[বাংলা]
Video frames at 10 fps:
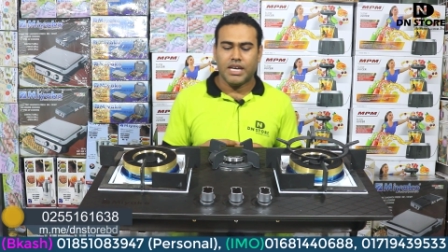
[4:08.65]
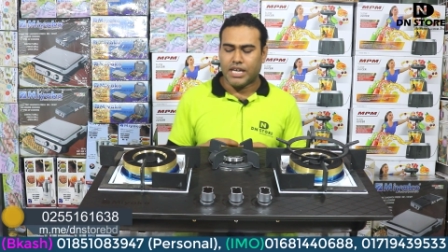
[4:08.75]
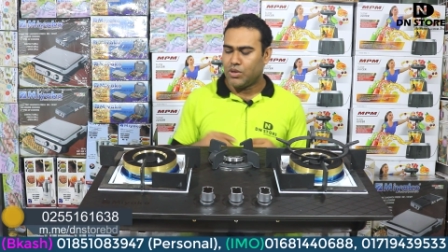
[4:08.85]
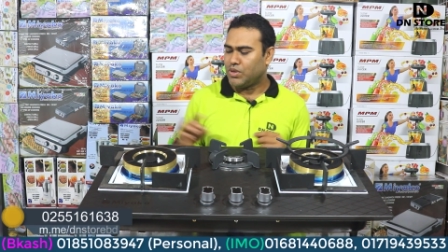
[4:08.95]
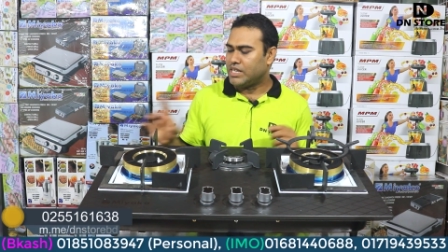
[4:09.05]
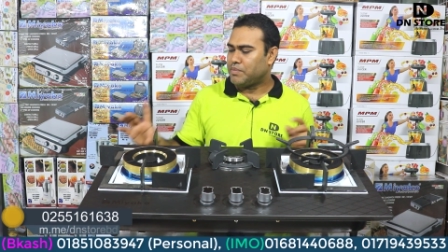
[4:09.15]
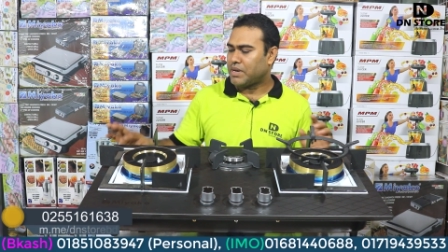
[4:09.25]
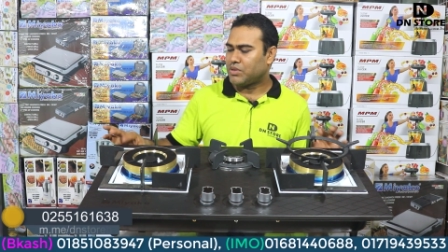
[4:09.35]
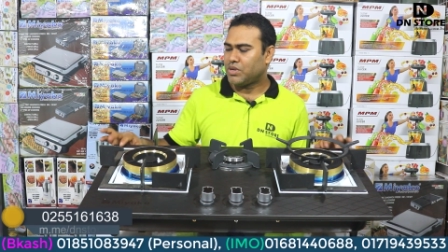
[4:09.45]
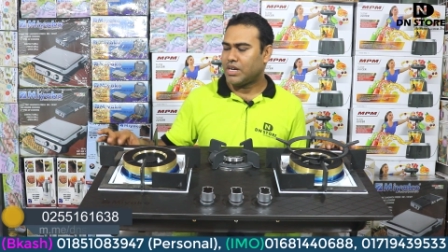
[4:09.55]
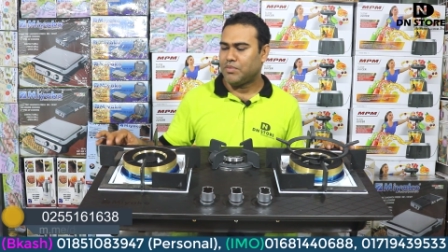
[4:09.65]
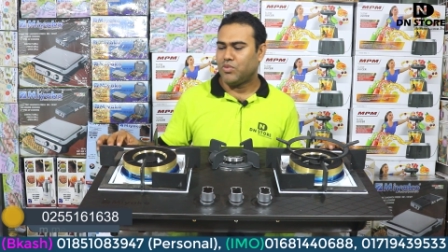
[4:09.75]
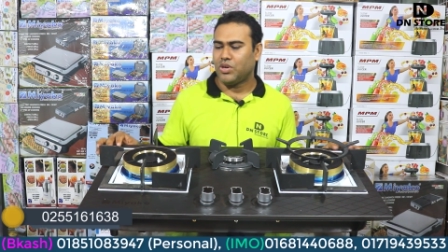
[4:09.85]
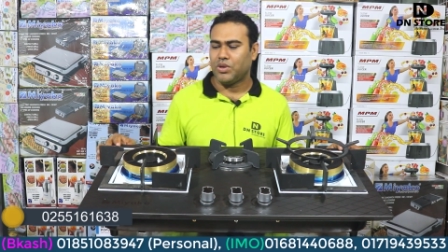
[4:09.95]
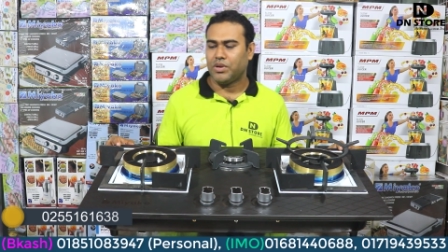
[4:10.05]
কিন্তু এই যে পাথরের আমি
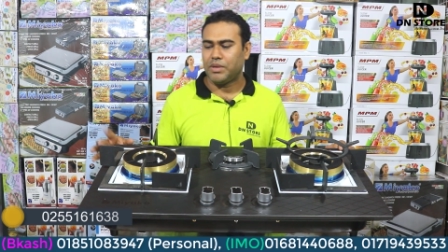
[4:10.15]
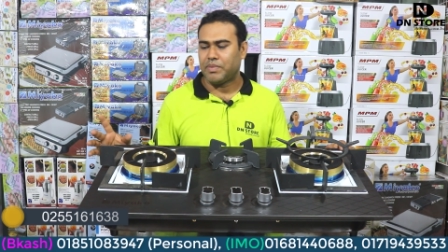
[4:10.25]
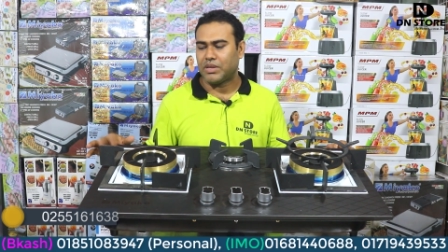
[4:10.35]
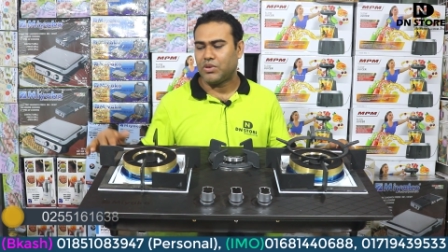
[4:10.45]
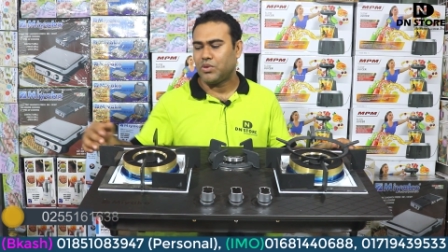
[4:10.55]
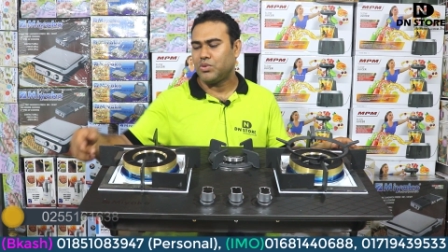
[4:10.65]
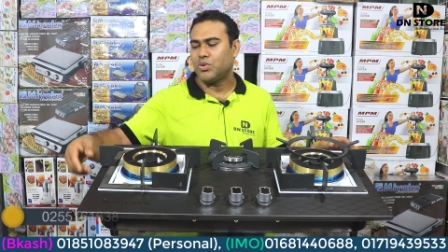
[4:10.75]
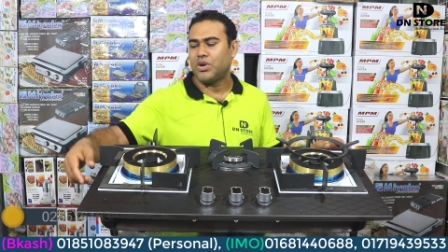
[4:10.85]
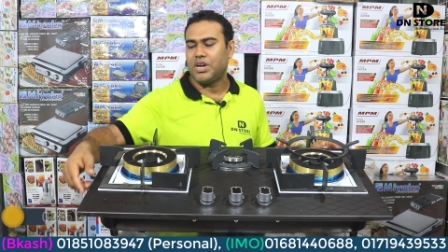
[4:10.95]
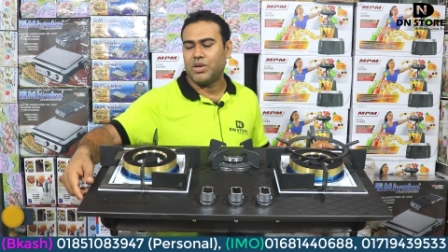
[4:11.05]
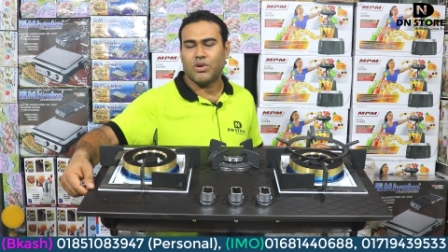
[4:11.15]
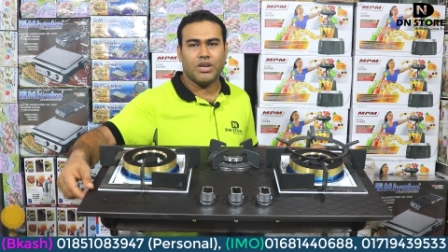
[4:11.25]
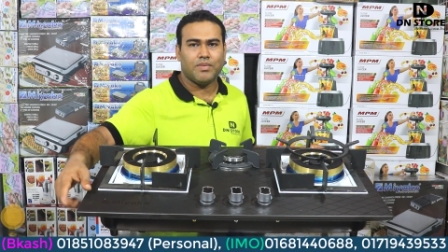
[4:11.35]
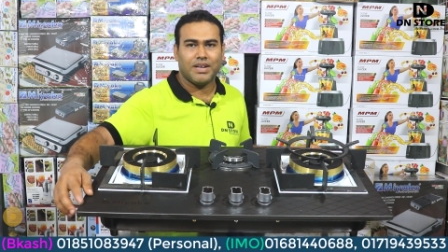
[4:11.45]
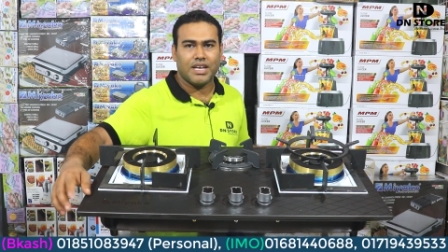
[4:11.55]
বলি এই পাথরের কিন্তু ওয়ারেন্টি হয়
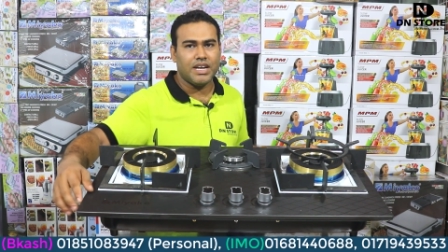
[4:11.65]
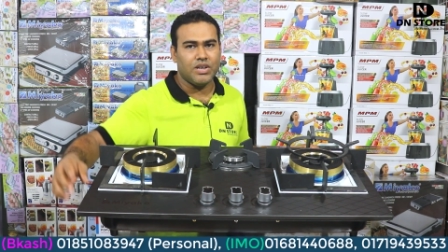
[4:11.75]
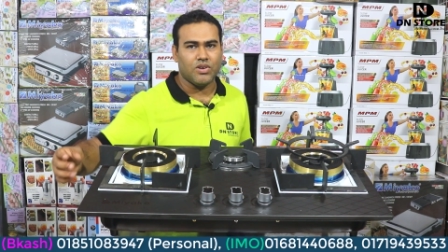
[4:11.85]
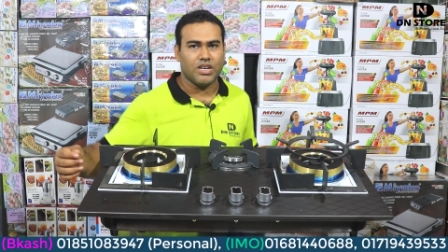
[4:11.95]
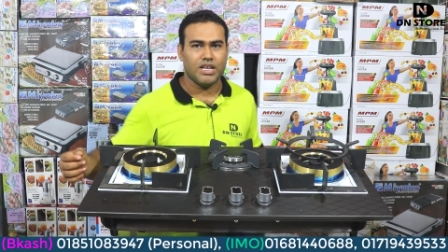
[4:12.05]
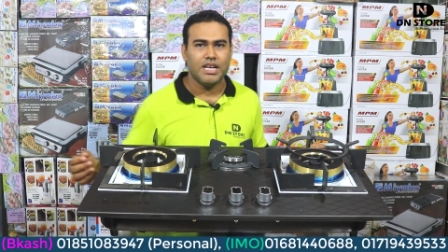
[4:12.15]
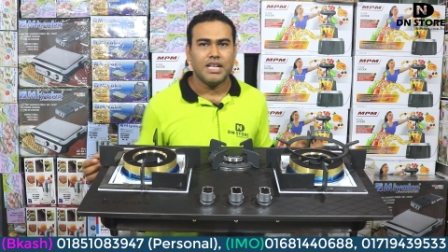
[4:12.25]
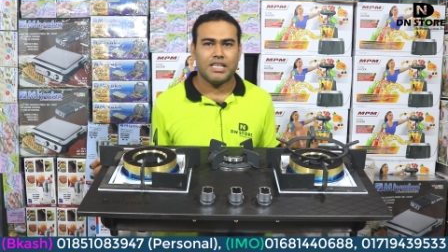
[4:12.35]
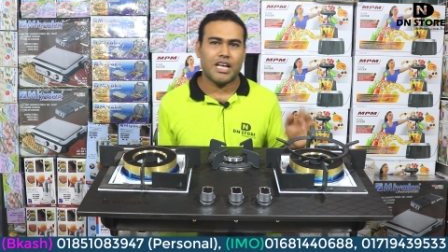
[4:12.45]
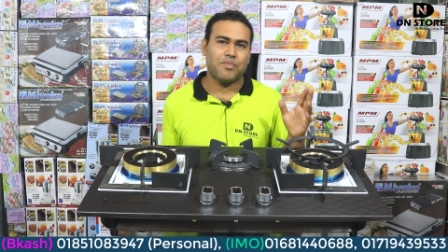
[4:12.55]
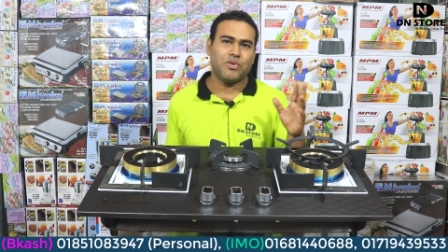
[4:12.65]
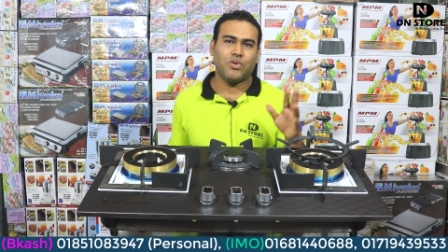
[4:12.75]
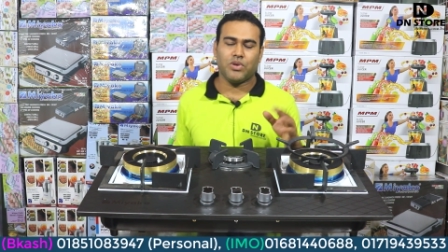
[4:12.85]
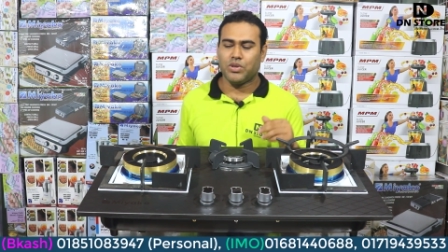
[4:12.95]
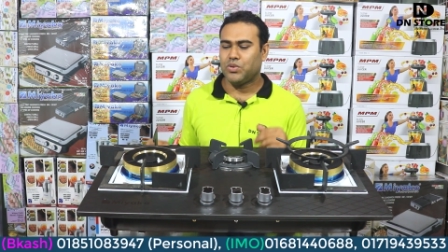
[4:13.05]
না বা গ্যারান্টি হয় না
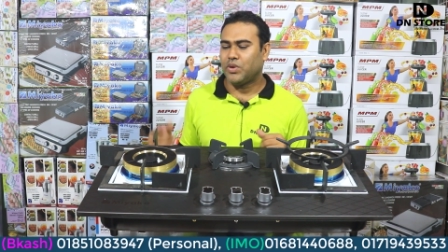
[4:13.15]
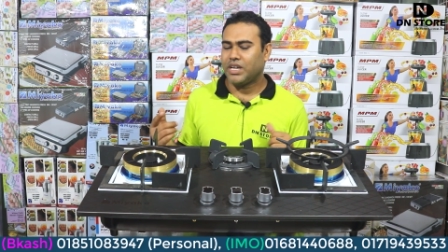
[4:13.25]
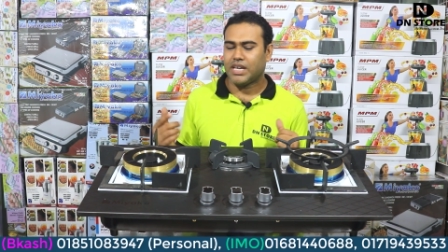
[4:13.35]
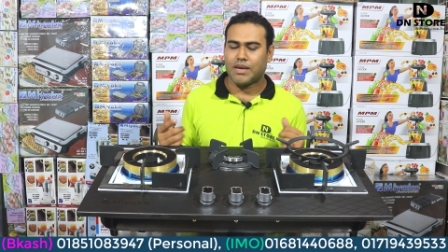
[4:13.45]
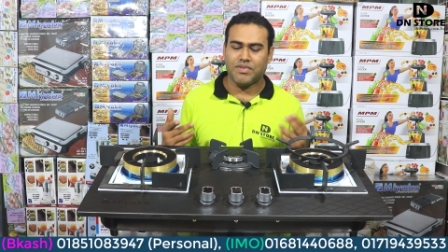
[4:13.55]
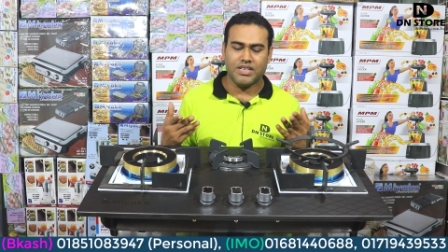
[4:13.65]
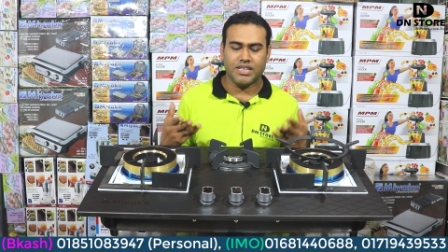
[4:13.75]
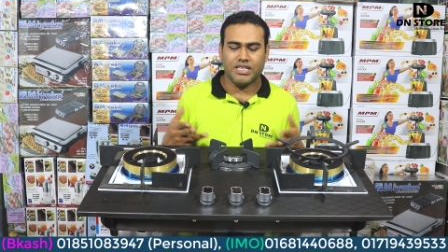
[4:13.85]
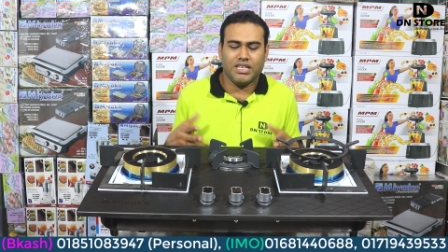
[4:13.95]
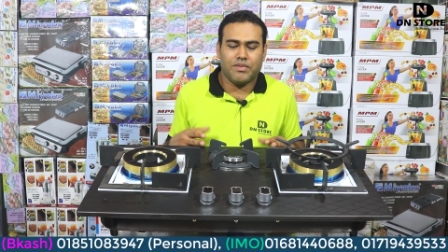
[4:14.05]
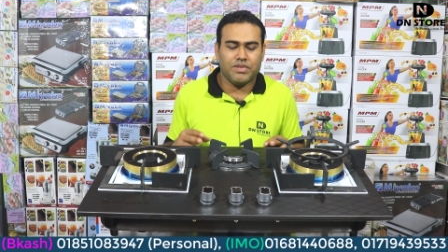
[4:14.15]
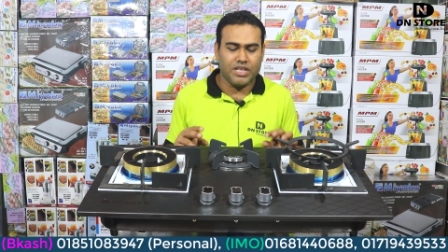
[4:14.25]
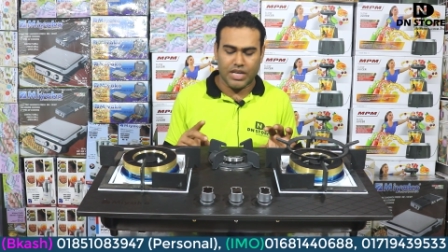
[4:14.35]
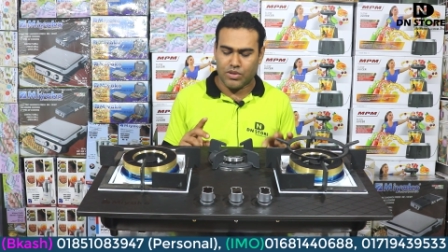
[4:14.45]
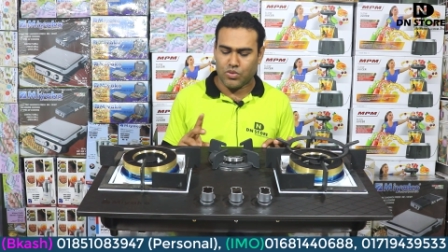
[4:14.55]
তারপরেও কিন্তু অনেকে আমি দেখছি
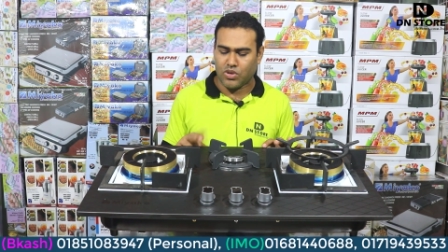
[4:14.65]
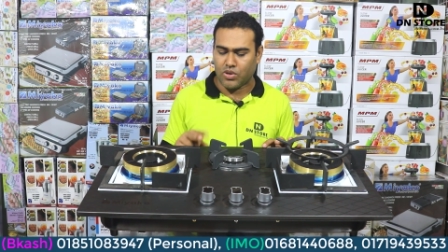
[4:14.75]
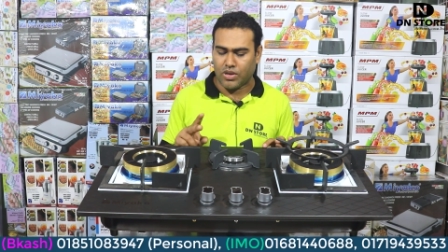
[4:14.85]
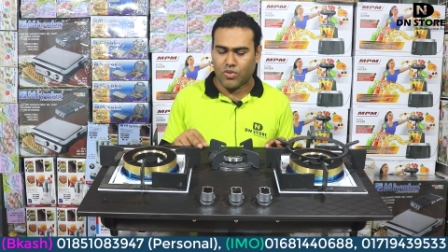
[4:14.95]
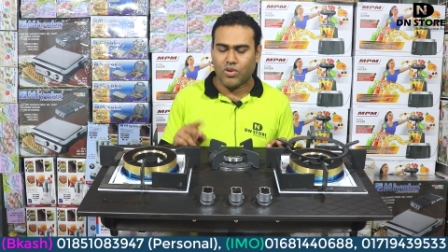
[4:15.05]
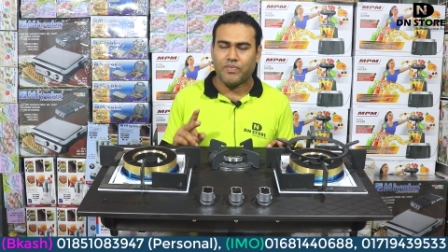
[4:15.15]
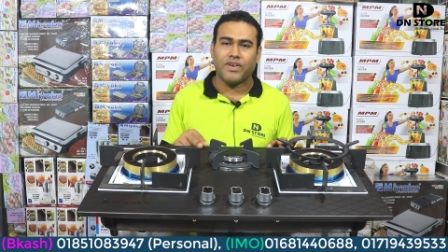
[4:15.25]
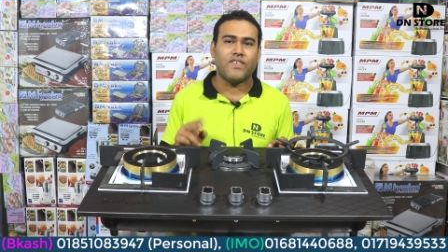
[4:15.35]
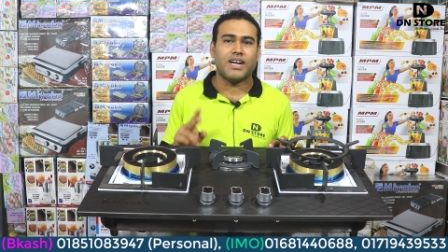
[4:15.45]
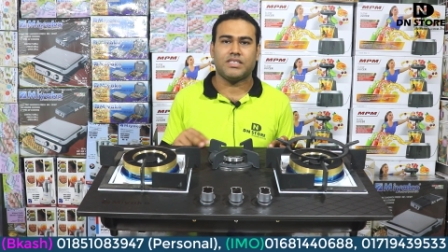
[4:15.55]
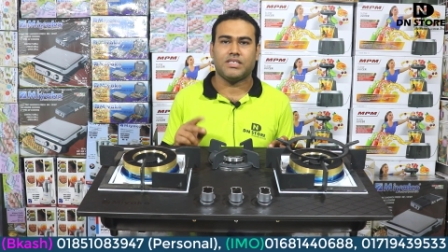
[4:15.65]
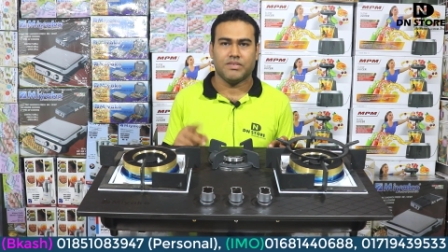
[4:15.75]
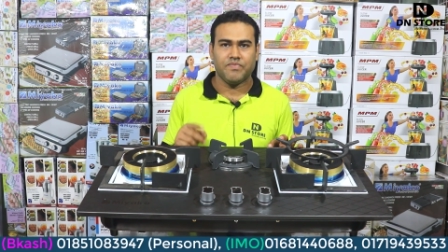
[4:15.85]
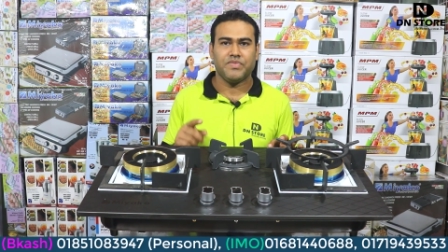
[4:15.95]
আমাদের এই চুলো এইগুলো ফাটছে